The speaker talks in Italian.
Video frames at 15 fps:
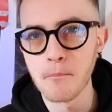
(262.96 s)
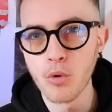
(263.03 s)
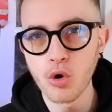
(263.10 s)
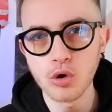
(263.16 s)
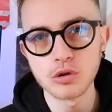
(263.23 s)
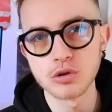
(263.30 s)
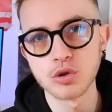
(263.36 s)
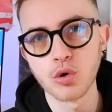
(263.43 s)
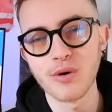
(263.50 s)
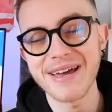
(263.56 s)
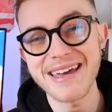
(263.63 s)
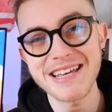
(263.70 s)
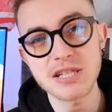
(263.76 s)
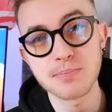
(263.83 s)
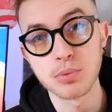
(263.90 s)
molto
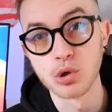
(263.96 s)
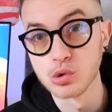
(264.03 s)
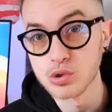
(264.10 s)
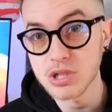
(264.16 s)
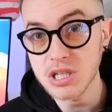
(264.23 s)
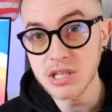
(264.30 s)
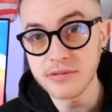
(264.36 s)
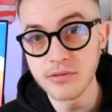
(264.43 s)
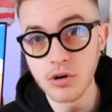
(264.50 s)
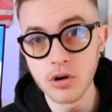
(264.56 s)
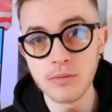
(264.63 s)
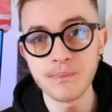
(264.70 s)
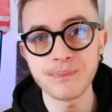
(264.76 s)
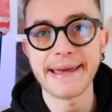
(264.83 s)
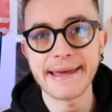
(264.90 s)

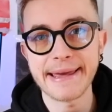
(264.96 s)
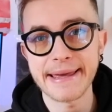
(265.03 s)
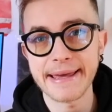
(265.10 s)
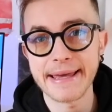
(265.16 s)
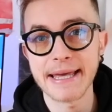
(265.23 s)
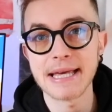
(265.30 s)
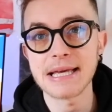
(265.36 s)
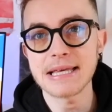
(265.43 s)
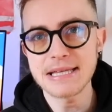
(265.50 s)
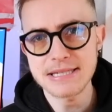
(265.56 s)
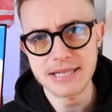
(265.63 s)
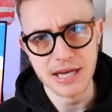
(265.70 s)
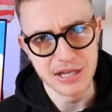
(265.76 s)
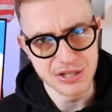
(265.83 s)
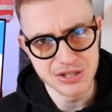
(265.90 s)
esplosivo e
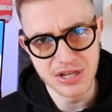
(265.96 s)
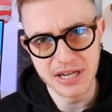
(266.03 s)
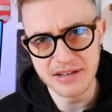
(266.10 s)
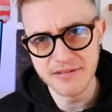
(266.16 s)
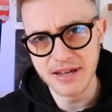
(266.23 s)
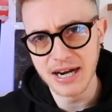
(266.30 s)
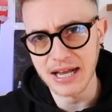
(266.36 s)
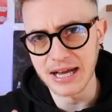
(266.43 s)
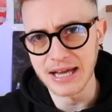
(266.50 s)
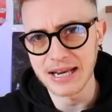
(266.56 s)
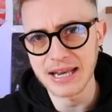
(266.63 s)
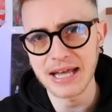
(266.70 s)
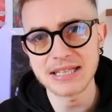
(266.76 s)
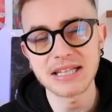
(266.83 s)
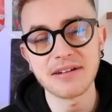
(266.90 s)
chissà se arriverà
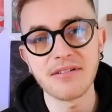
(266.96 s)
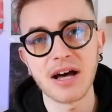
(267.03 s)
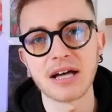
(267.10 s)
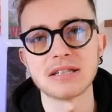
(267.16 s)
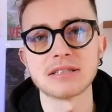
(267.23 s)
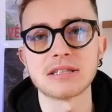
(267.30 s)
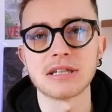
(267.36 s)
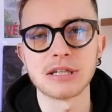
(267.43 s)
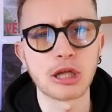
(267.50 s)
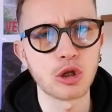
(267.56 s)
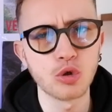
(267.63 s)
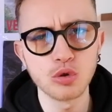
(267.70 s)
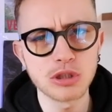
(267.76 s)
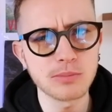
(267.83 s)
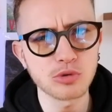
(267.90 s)
là davanti
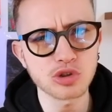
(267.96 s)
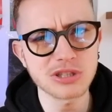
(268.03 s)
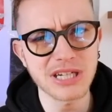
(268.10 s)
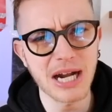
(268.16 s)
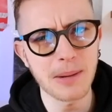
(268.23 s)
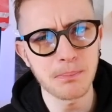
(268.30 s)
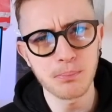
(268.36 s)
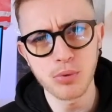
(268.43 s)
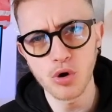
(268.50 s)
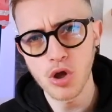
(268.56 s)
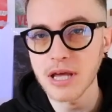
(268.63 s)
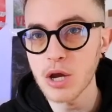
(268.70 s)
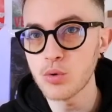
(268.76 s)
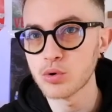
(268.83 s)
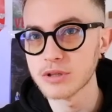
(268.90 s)
nell'ultimo strappo
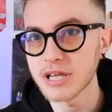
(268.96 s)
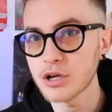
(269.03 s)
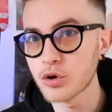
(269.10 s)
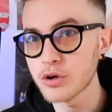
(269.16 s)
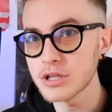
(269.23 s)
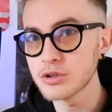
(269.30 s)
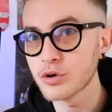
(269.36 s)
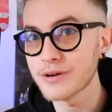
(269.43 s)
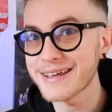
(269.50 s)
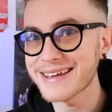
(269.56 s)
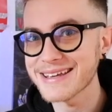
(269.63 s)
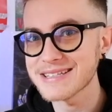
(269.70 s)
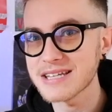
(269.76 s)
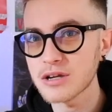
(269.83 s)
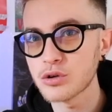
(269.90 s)
è uno dei corridori
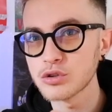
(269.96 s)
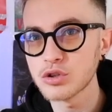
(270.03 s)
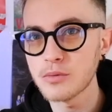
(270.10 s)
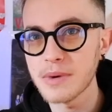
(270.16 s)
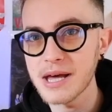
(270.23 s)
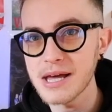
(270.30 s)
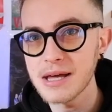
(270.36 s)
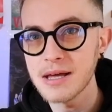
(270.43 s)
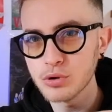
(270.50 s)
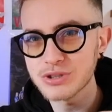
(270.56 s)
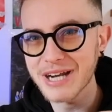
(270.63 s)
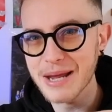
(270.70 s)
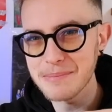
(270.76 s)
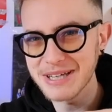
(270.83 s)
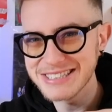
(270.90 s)
che secondo me
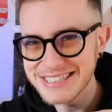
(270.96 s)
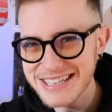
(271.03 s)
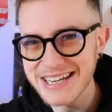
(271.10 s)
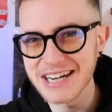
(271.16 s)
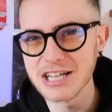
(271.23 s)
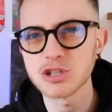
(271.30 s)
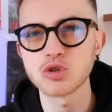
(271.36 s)
potrebbe dire la